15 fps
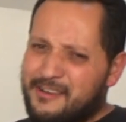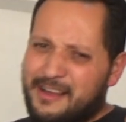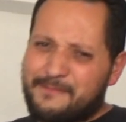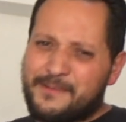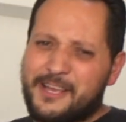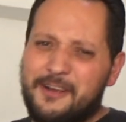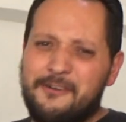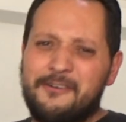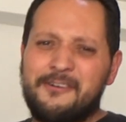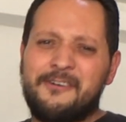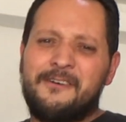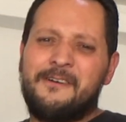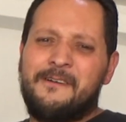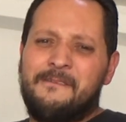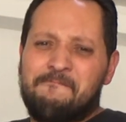Amigo,
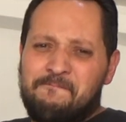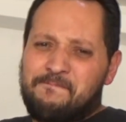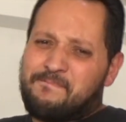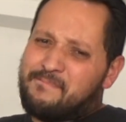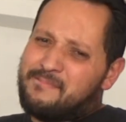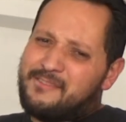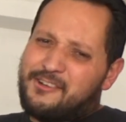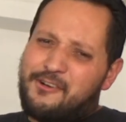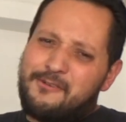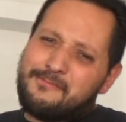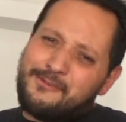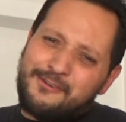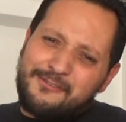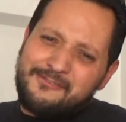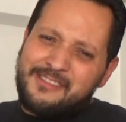
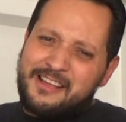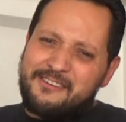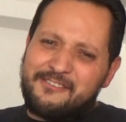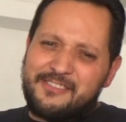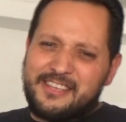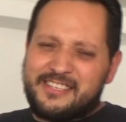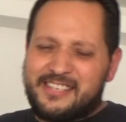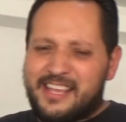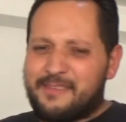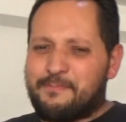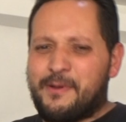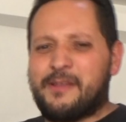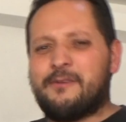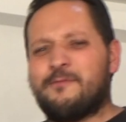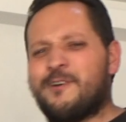como una Odyssey,
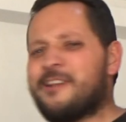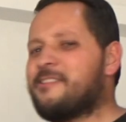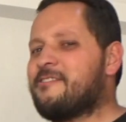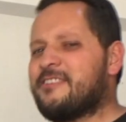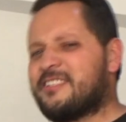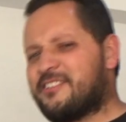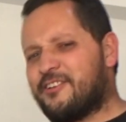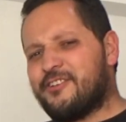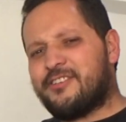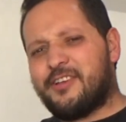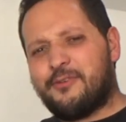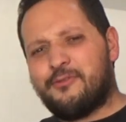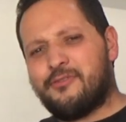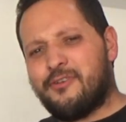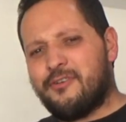pero bueno, estoy
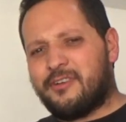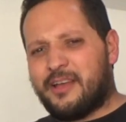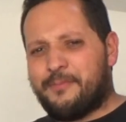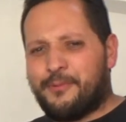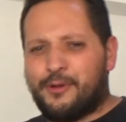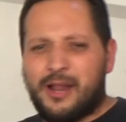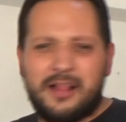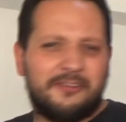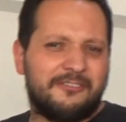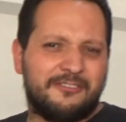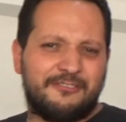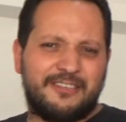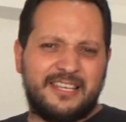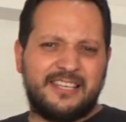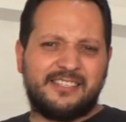seguro que por algo
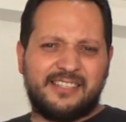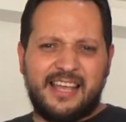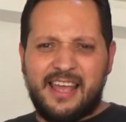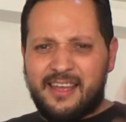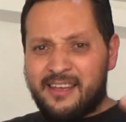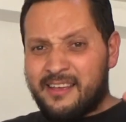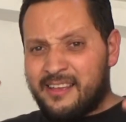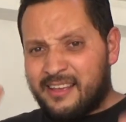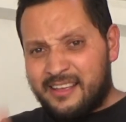lo hiciste.